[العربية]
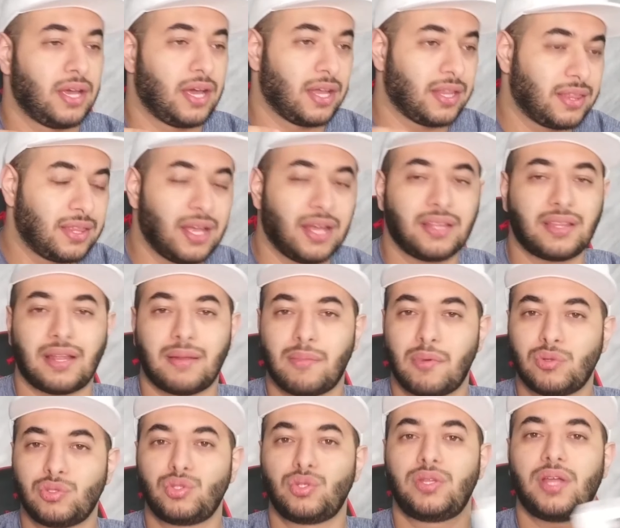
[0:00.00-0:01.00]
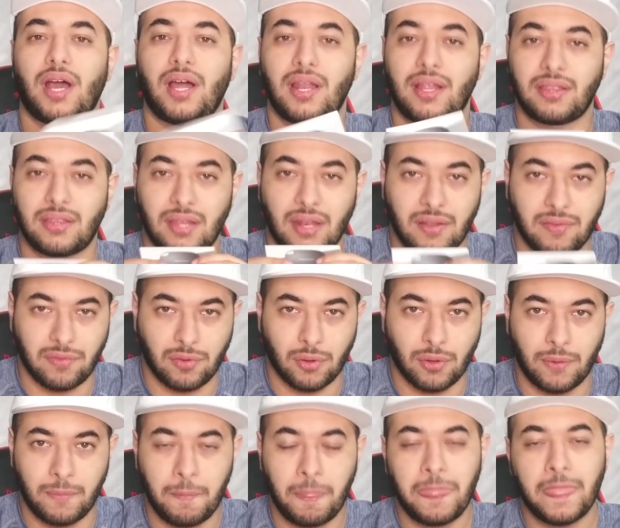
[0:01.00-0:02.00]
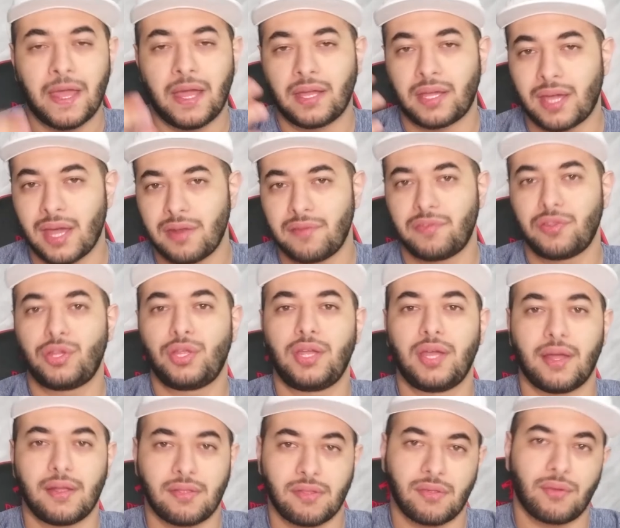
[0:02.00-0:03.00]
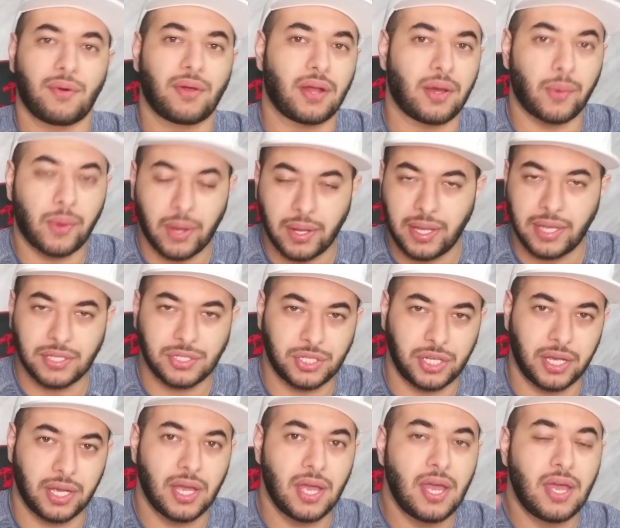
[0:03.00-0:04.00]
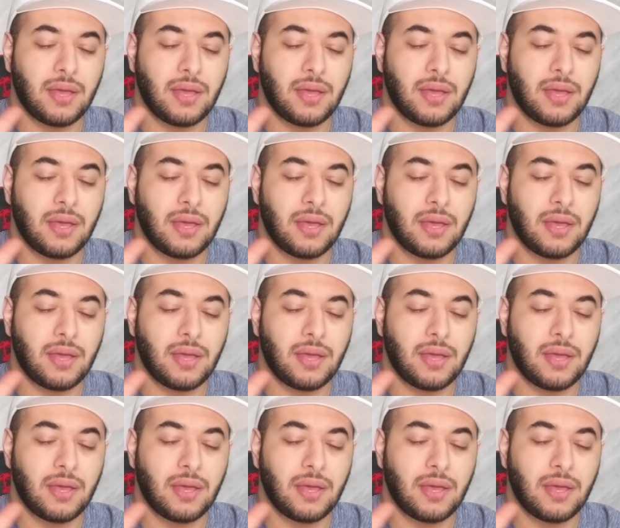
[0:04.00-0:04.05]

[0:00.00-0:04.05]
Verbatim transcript: الداتا الموجودة على التليفون إن كان فيديوهات صور أو أي شيء